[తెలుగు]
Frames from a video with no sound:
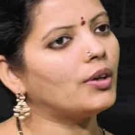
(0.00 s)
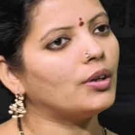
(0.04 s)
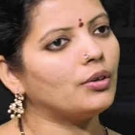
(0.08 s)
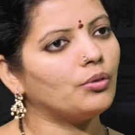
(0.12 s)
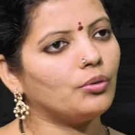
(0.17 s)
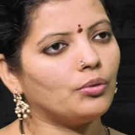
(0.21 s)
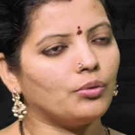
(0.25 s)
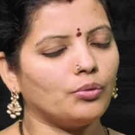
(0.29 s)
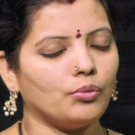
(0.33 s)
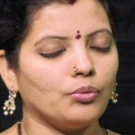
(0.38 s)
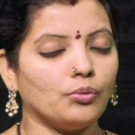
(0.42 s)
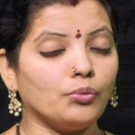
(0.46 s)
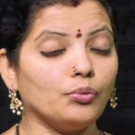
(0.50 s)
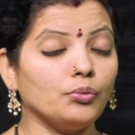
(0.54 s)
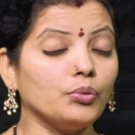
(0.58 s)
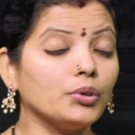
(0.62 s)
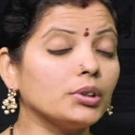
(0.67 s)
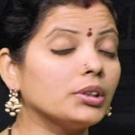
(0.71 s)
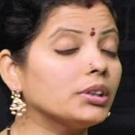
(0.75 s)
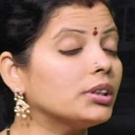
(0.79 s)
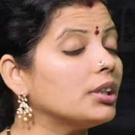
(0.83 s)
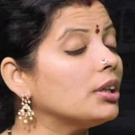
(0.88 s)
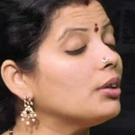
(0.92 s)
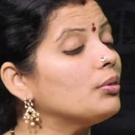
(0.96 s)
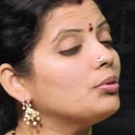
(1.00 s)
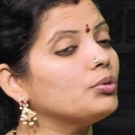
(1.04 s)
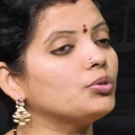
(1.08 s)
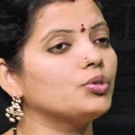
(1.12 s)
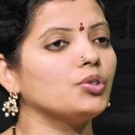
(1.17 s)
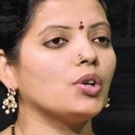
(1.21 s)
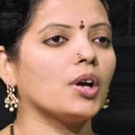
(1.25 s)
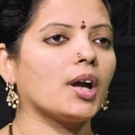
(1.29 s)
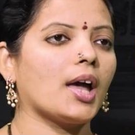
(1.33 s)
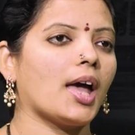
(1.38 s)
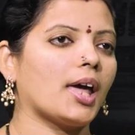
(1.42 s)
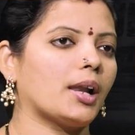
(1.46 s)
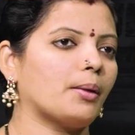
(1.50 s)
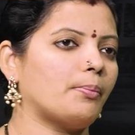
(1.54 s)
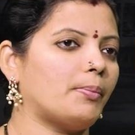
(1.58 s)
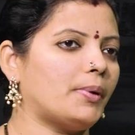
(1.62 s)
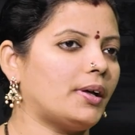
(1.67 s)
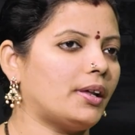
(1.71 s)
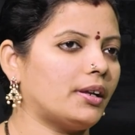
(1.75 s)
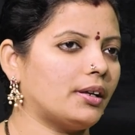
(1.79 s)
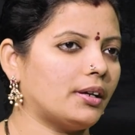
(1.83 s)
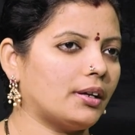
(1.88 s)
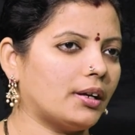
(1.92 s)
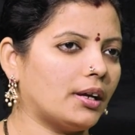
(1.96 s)
వాళ్ళు వృత్తి ఉద్యోగాల
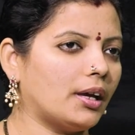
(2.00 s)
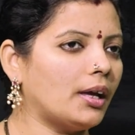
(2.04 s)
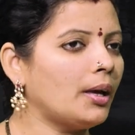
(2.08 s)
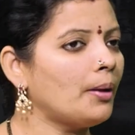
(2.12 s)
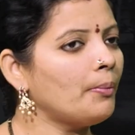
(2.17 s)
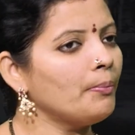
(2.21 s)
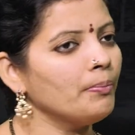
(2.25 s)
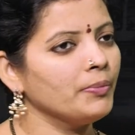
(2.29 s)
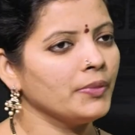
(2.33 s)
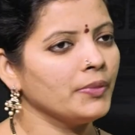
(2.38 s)
పరంగా